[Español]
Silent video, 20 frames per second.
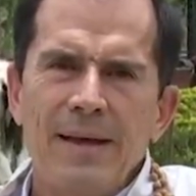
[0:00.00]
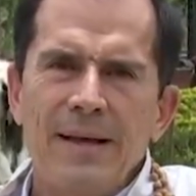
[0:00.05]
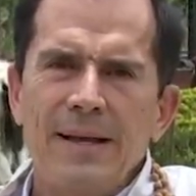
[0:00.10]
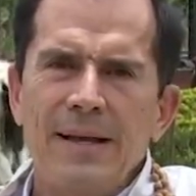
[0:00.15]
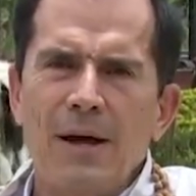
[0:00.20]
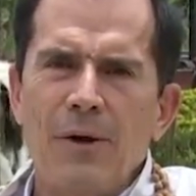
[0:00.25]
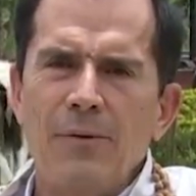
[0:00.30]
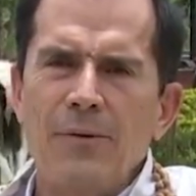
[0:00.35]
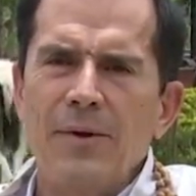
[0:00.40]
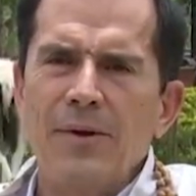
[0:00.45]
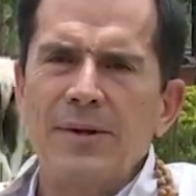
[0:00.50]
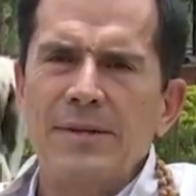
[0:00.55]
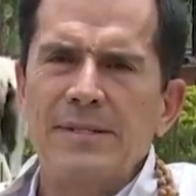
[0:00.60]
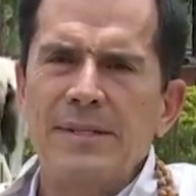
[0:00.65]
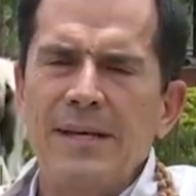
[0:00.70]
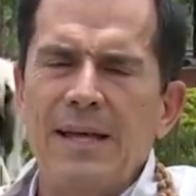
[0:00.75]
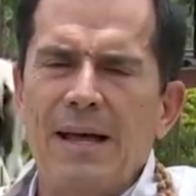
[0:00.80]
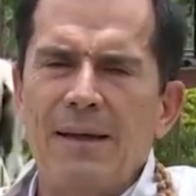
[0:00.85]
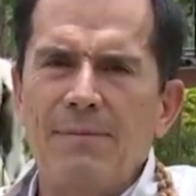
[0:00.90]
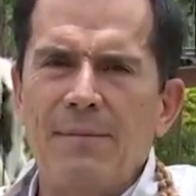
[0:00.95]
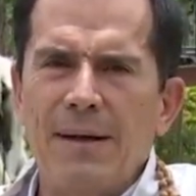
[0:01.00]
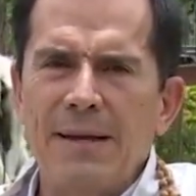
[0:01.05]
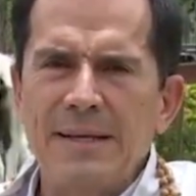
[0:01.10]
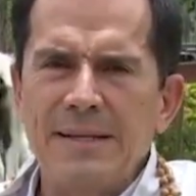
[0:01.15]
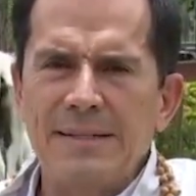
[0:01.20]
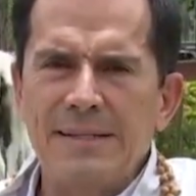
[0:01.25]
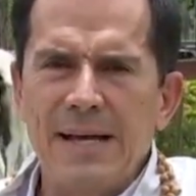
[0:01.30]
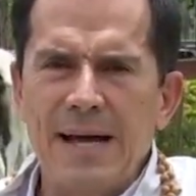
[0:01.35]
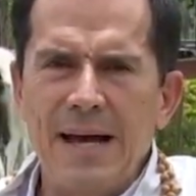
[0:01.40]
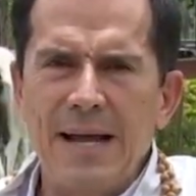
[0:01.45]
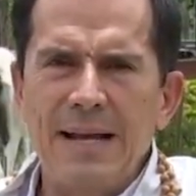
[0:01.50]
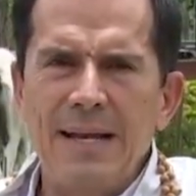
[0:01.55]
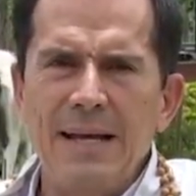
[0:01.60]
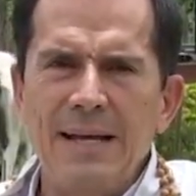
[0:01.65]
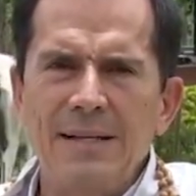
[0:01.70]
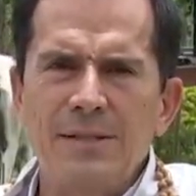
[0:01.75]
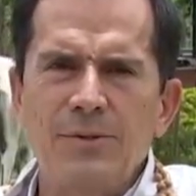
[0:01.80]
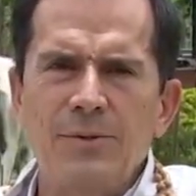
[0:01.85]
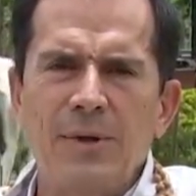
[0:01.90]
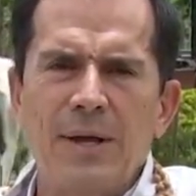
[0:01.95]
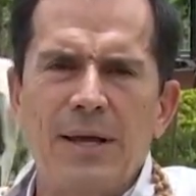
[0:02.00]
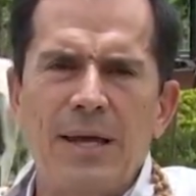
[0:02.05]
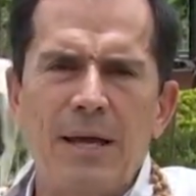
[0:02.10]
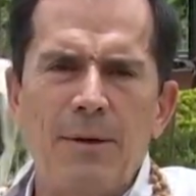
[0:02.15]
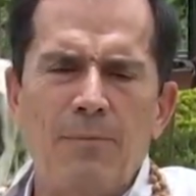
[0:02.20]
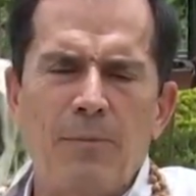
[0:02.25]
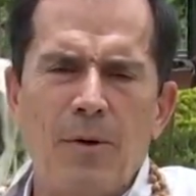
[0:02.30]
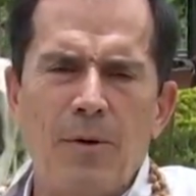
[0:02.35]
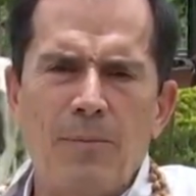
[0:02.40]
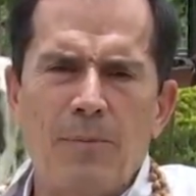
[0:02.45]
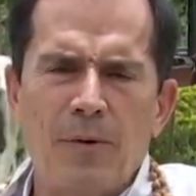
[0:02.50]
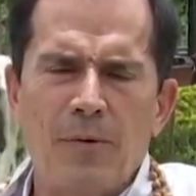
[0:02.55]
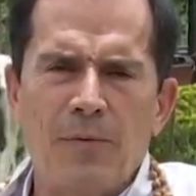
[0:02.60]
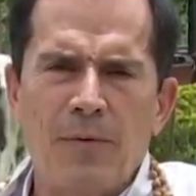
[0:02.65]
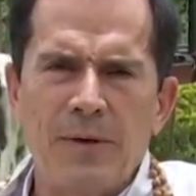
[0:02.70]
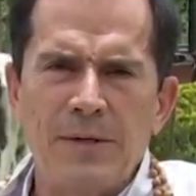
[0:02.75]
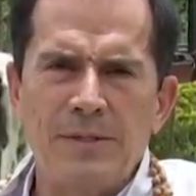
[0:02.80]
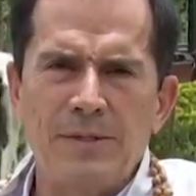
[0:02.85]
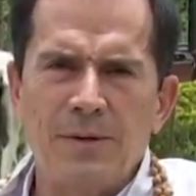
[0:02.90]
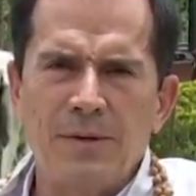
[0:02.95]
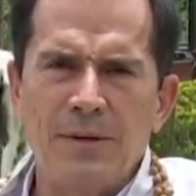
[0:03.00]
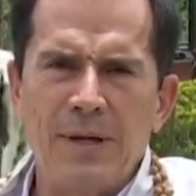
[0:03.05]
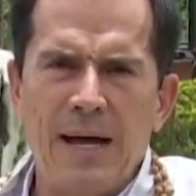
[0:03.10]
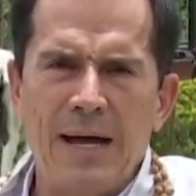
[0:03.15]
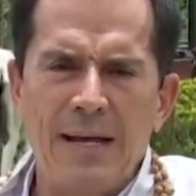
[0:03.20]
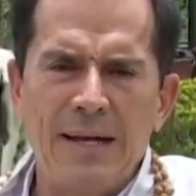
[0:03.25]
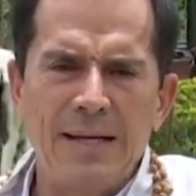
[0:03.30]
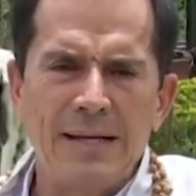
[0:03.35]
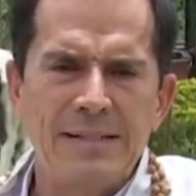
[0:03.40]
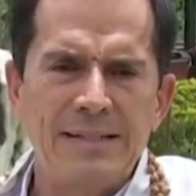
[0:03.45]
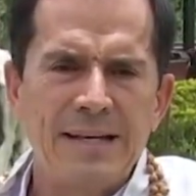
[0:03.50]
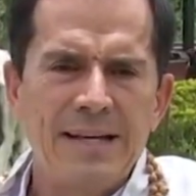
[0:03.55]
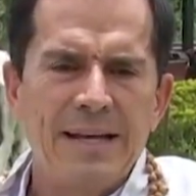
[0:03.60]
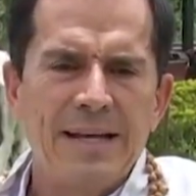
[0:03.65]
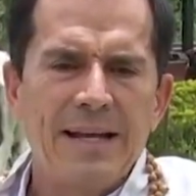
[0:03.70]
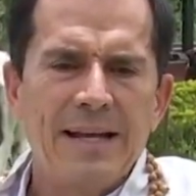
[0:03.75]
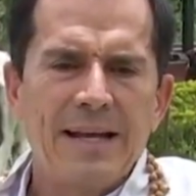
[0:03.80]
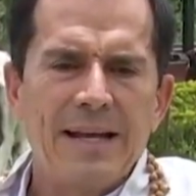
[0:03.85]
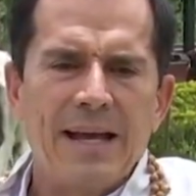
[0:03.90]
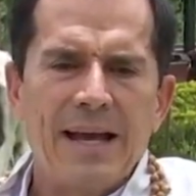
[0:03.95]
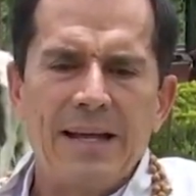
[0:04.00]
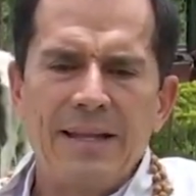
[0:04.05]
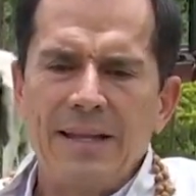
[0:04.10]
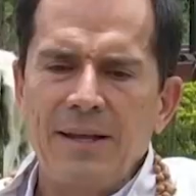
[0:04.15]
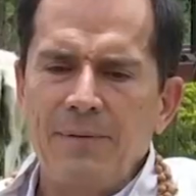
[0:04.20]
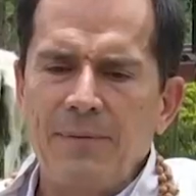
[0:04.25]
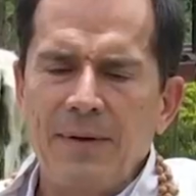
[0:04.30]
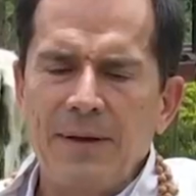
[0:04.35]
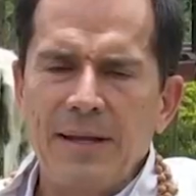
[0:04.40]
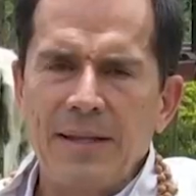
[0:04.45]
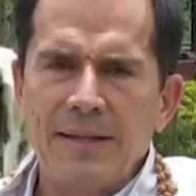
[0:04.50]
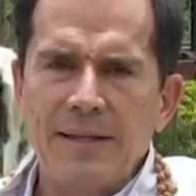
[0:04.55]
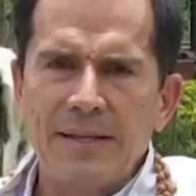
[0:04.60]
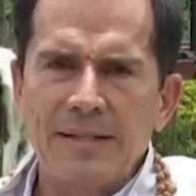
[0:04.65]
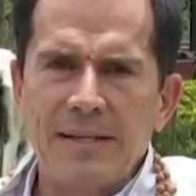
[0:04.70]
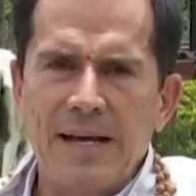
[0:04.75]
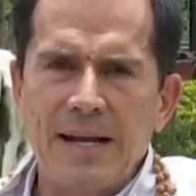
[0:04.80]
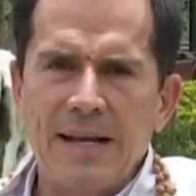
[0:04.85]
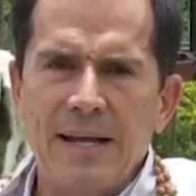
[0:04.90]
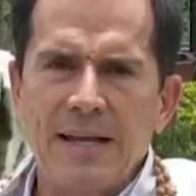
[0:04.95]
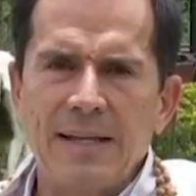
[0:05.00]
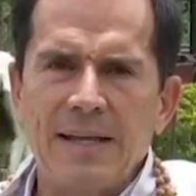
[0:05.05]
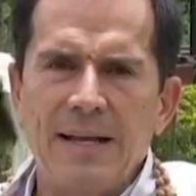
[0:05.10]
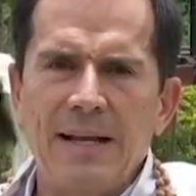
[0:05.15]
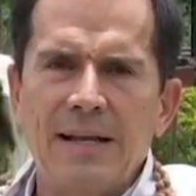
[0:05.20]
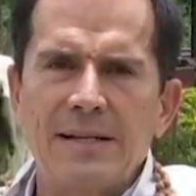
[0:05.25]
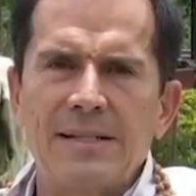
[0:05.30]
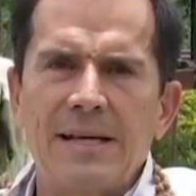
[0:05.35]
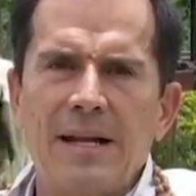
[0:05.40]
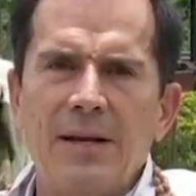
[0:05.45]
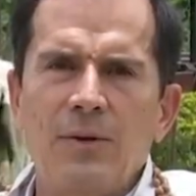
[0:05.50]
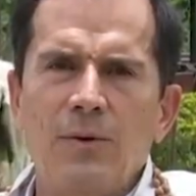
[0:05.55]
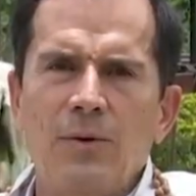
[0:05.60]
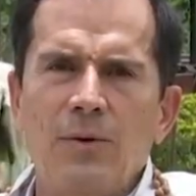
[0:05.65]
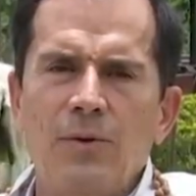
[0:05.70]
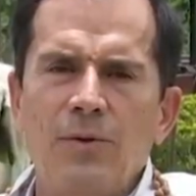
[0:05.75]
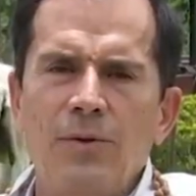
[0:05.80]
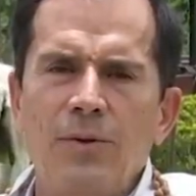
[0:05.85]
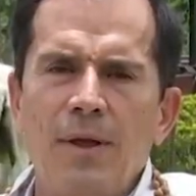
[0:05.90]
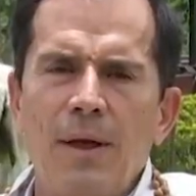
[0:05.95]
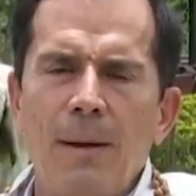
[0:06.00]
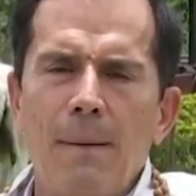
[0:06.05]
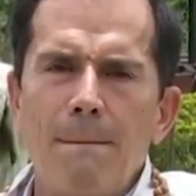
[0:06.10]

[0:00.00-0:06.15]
La Universidad Manizales, un equipo de profesionales en diferentes áreas de la salud,